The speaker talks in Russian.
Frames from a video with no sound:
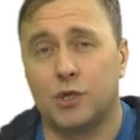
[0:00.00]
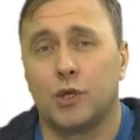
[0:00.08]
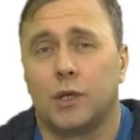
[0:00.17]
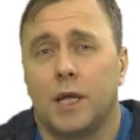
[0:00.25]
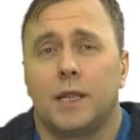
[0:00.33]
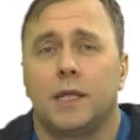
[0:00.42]

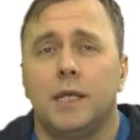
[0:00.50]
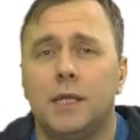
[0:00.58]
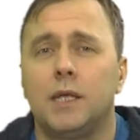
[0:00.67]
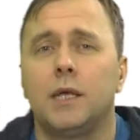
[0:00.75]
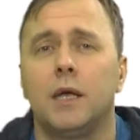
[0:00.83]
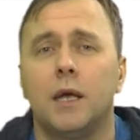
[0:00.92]
что надо
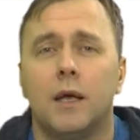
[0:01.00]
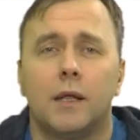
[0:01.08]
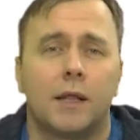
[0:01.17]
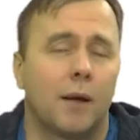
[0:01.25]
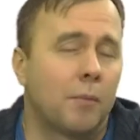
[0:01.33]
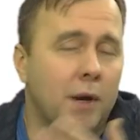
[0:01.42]
идти
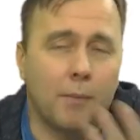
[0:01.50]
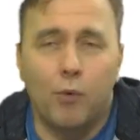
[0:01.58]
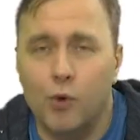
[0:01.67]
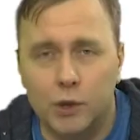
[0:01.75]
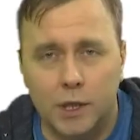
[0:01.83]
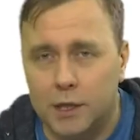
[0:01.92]
там,
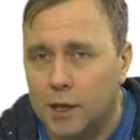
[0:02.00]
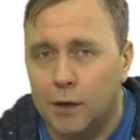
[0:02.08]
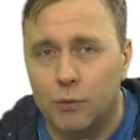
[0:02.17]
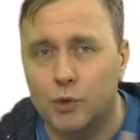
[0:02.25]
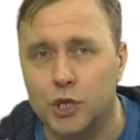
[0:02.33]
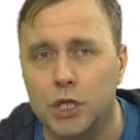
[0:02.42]
работать или
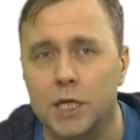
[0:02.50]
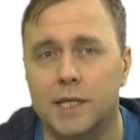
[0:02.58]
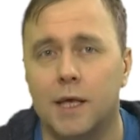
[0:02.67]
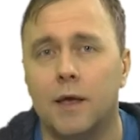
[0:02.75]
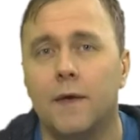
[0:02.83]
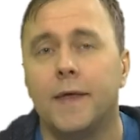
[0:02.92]

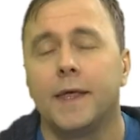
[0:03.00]
учиться.